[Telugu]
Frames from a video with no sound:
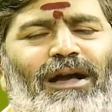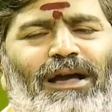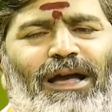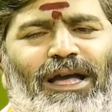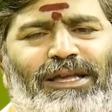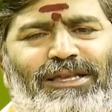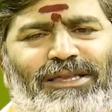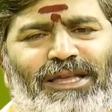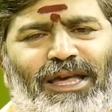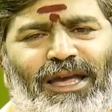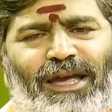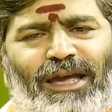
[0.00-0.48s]

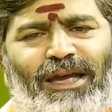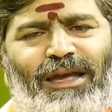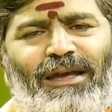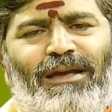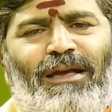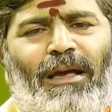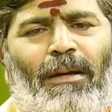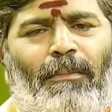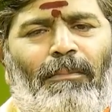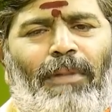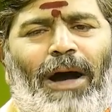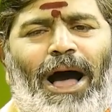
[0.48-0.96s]
అయితే
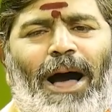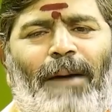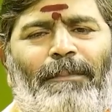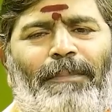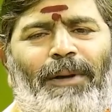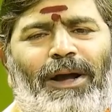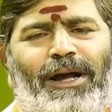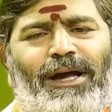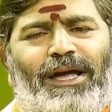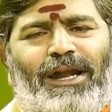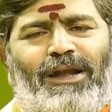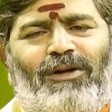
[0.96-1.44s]

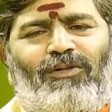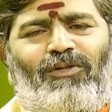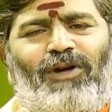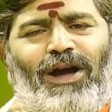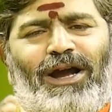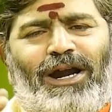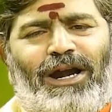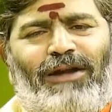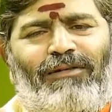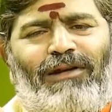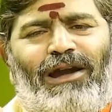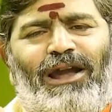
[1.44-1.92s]
పాపగ్రహం
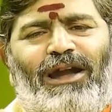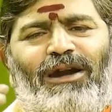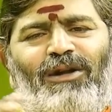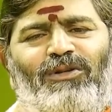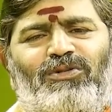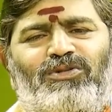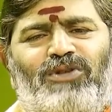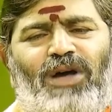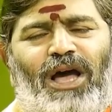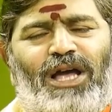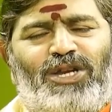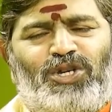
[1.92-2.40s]
అక్కడ
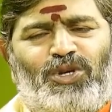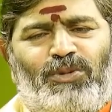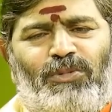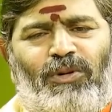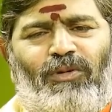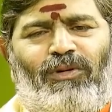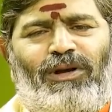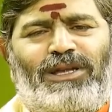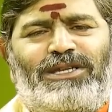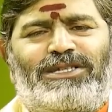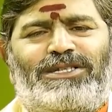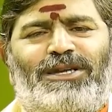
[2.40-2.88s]
వెళ్ళడం
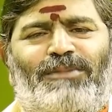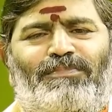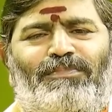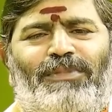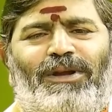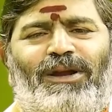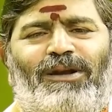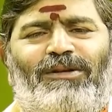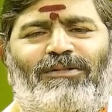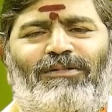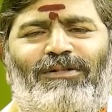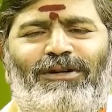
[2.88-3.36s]
అశుభం అని
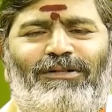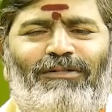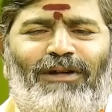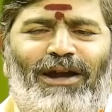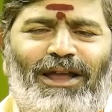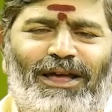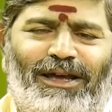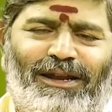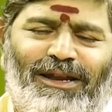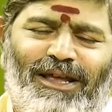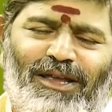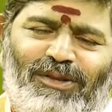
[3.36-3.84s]
చెప్పినటువంటి
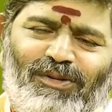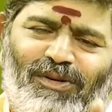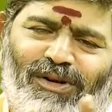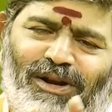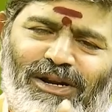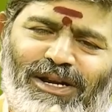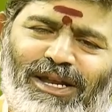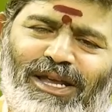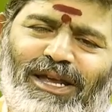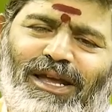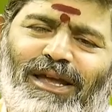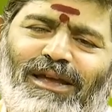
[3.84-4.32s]
వాళ్ళకి నాది
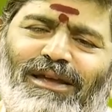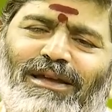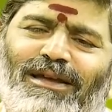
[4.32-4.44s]
ఒకటే